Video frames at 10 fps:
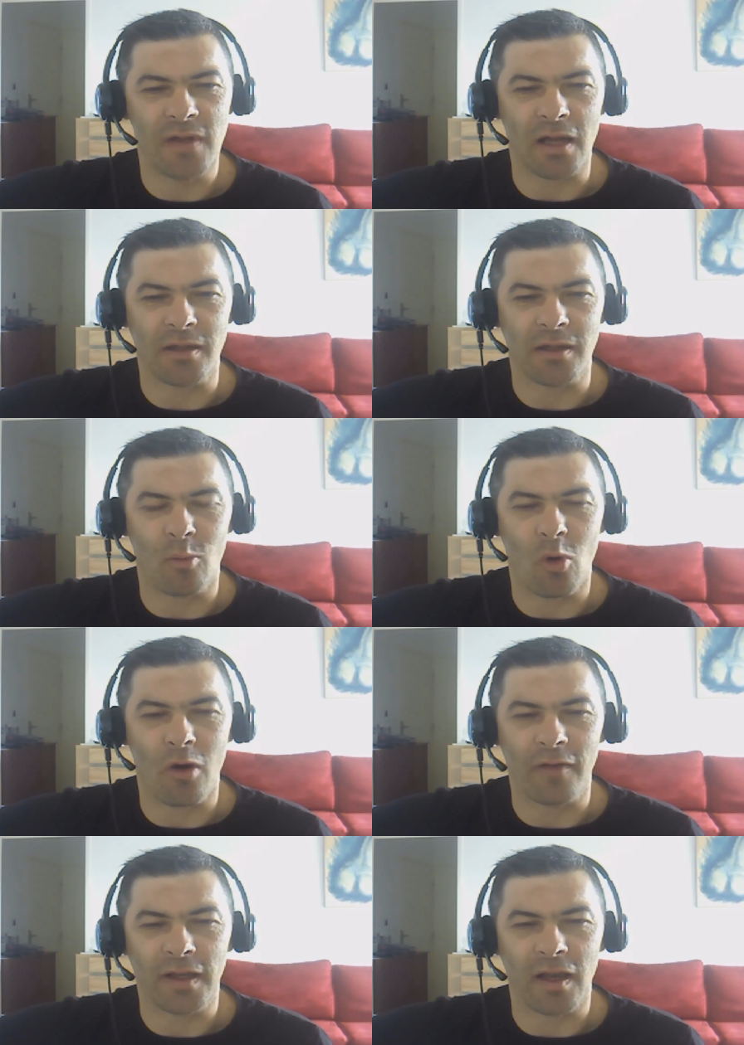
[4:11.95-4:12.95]

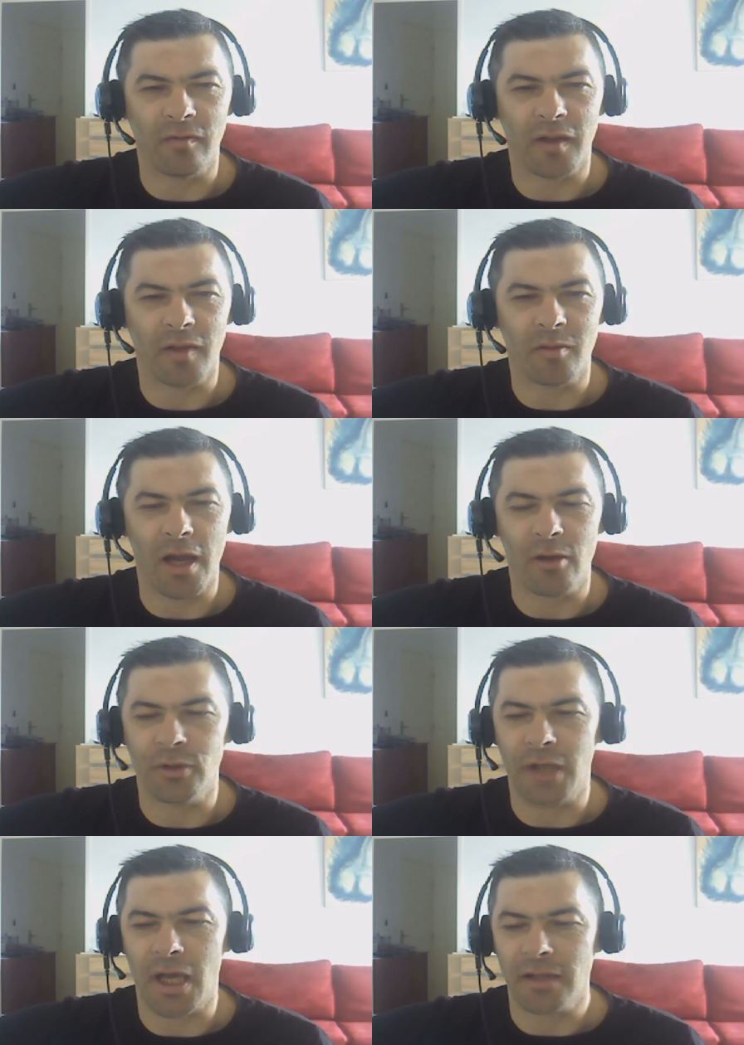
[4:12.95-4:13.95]
dernièrement avec la fin de
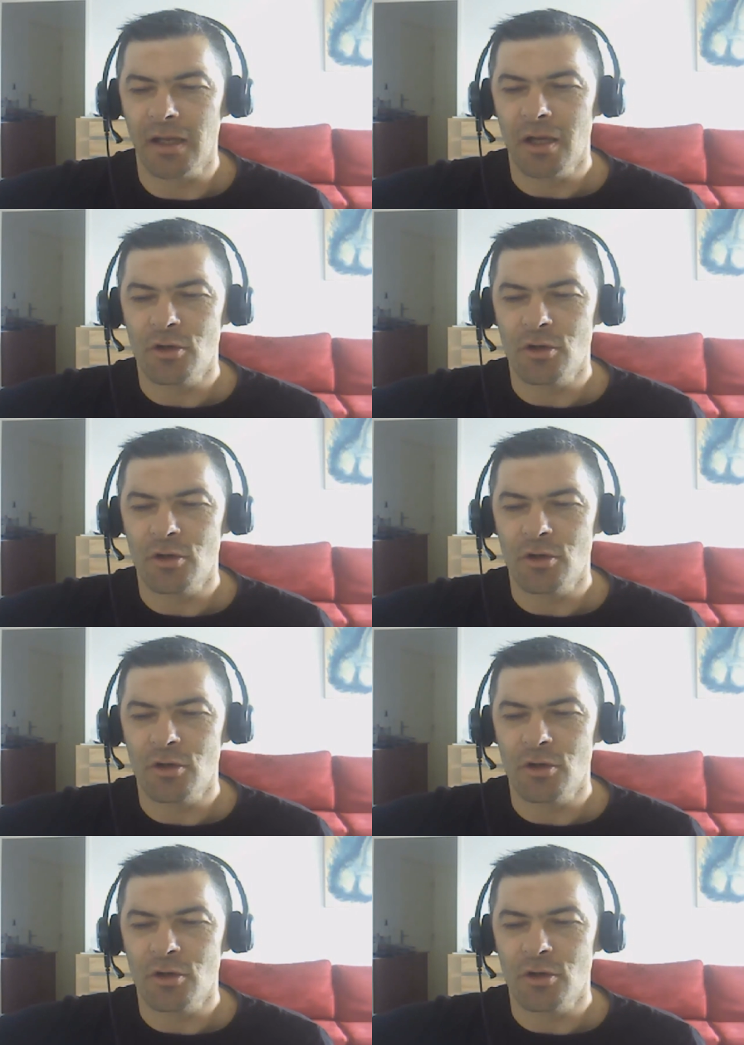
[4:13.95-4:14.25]
Mario Kart,